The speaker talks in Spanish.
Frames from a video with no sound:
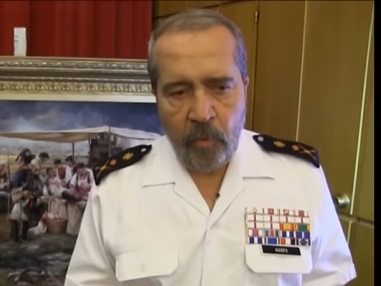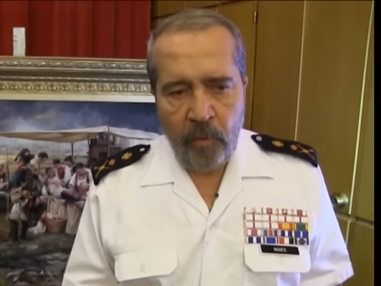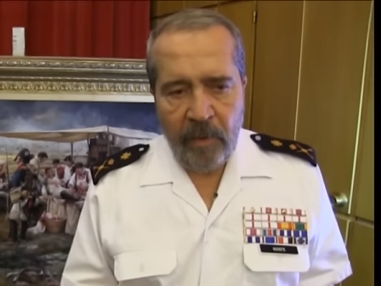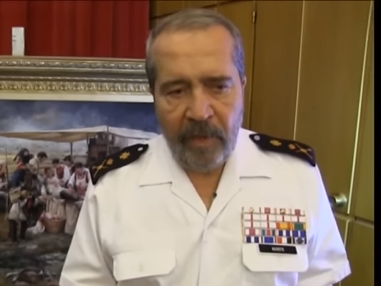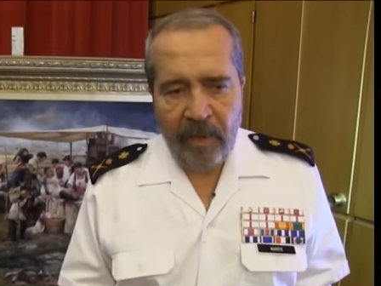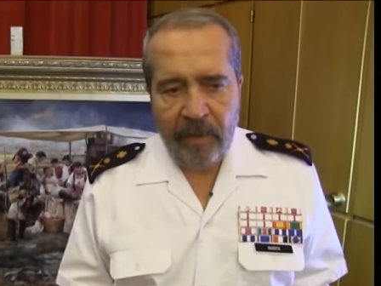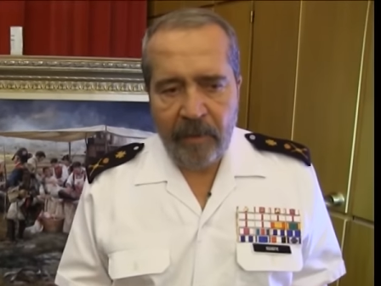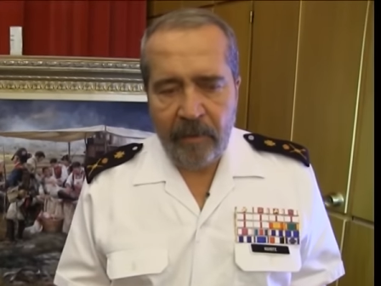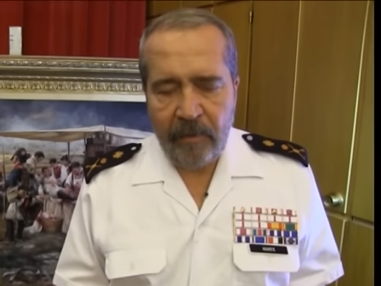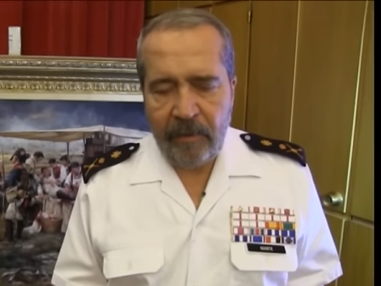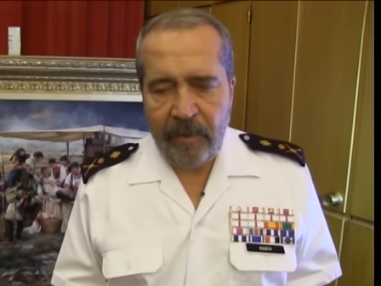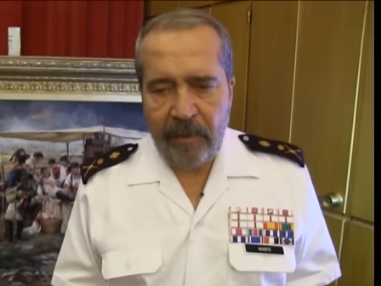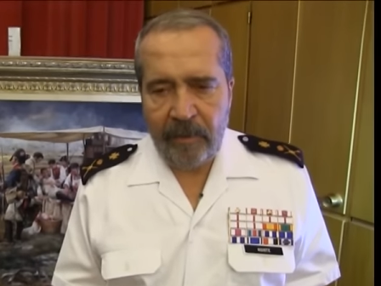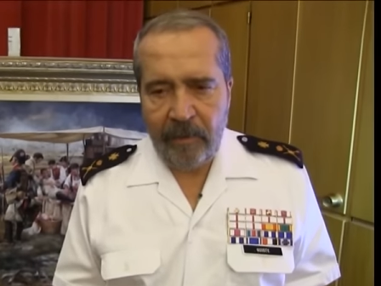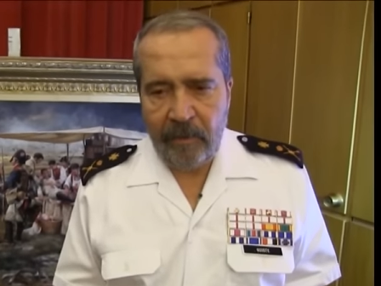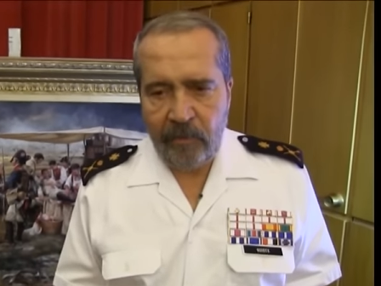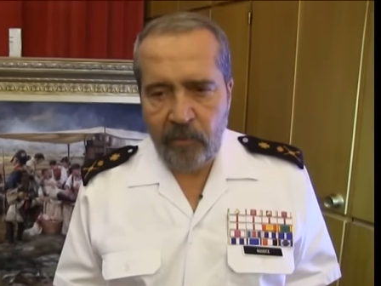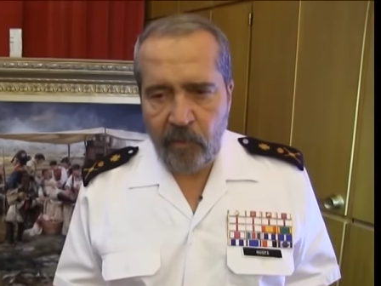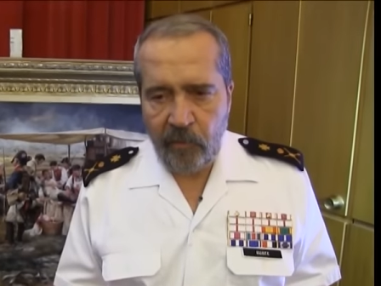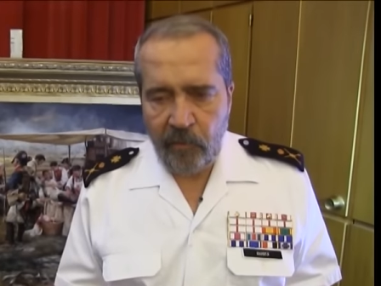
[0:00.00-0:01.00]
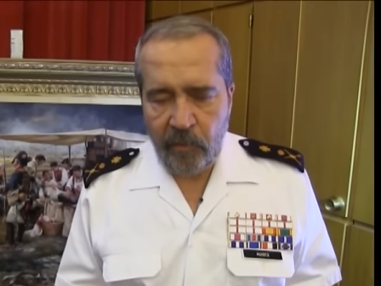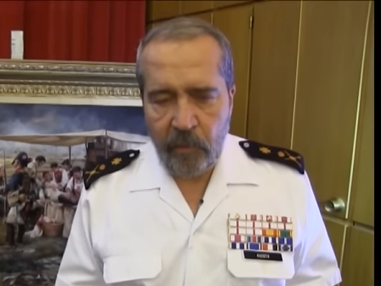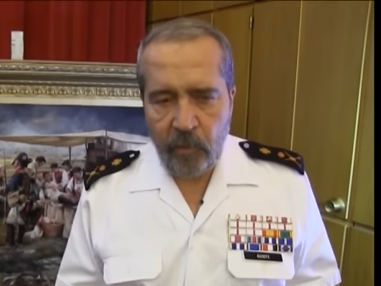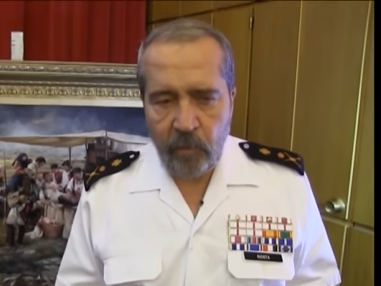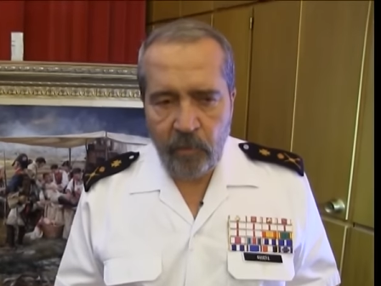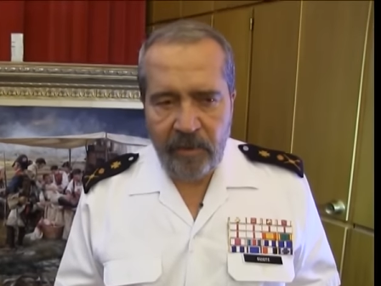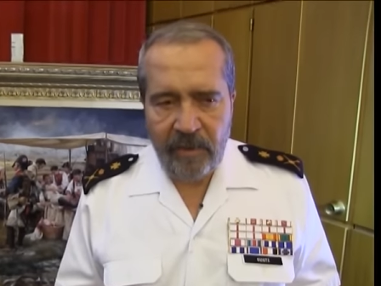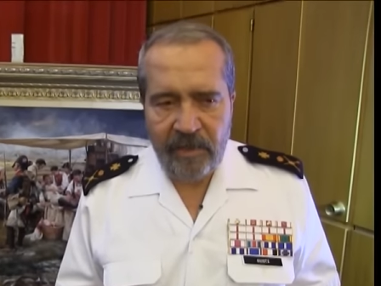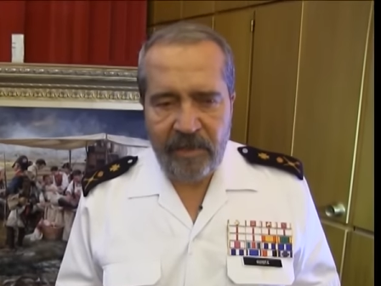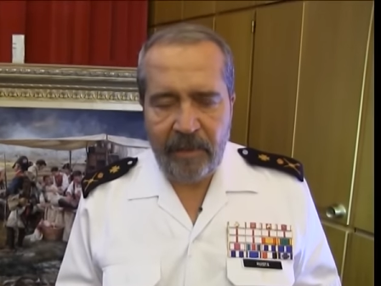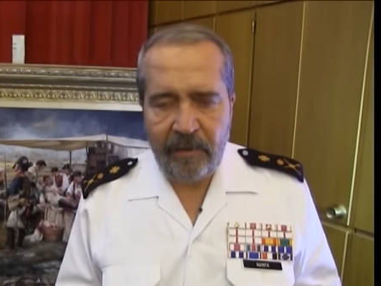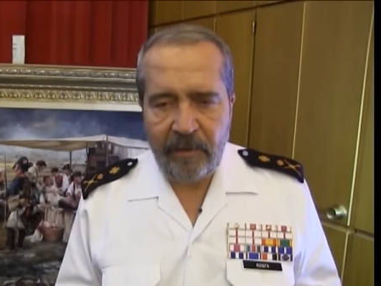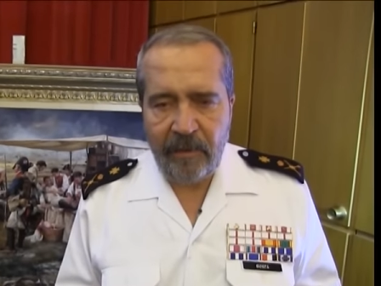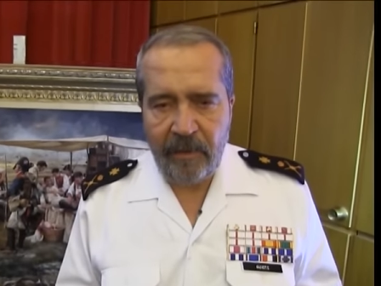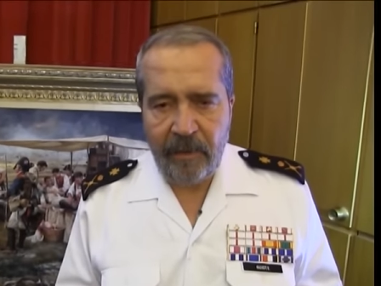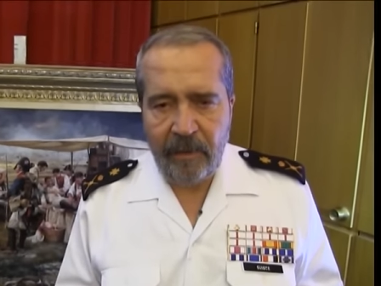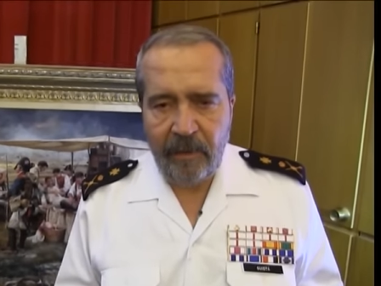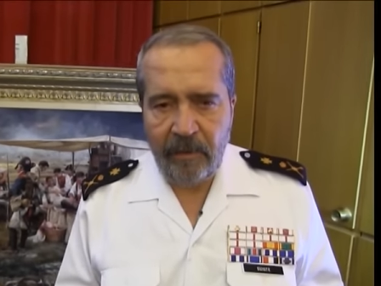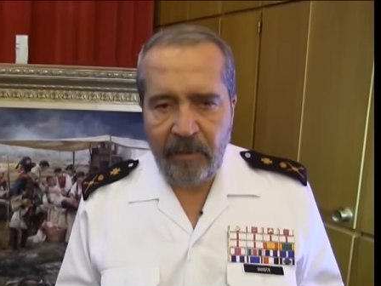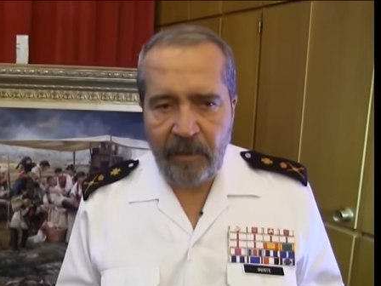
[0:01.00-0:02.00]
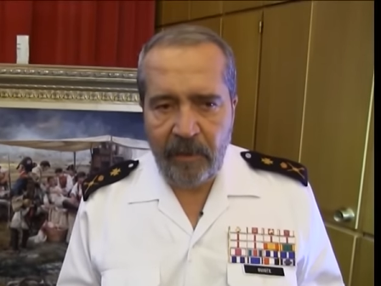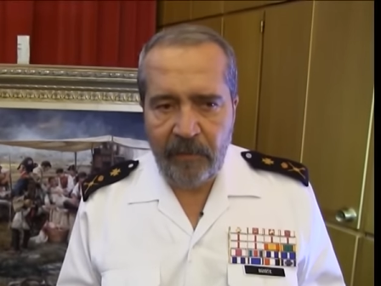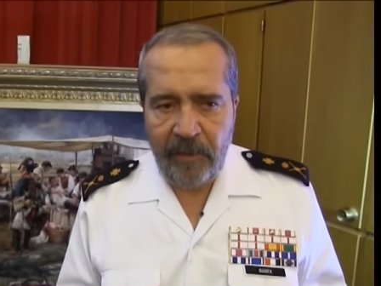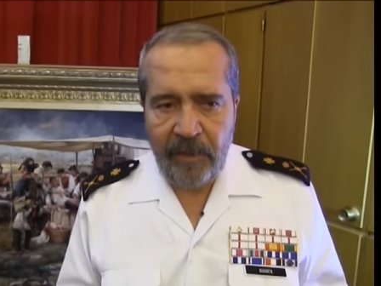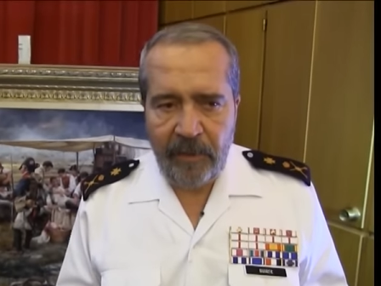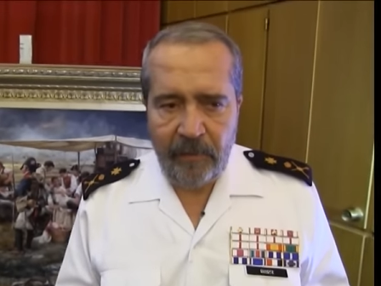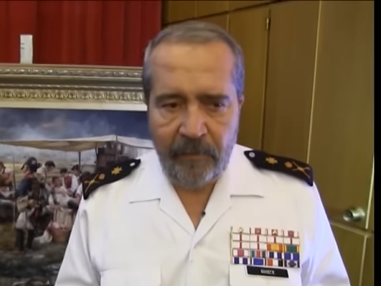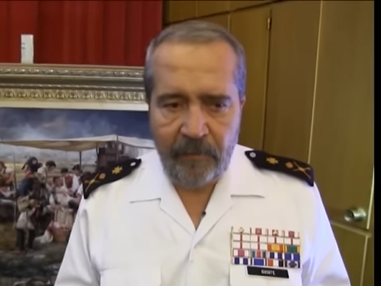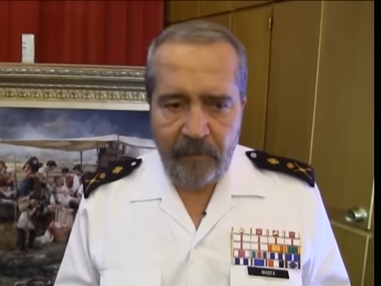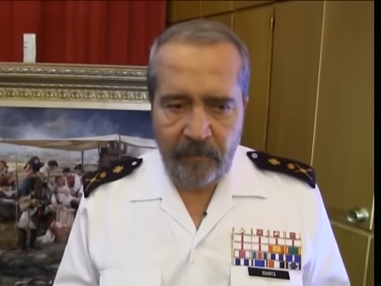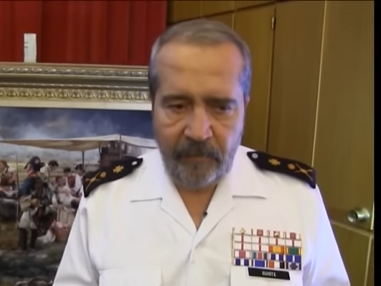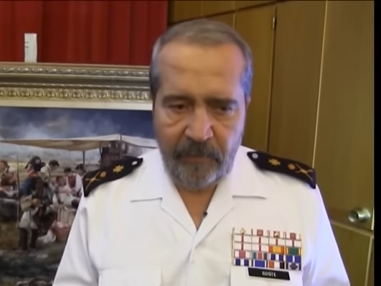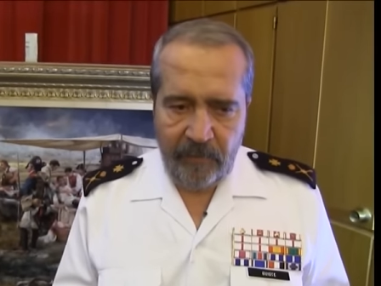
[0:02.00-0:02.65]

una catástrofe o un desastre civil,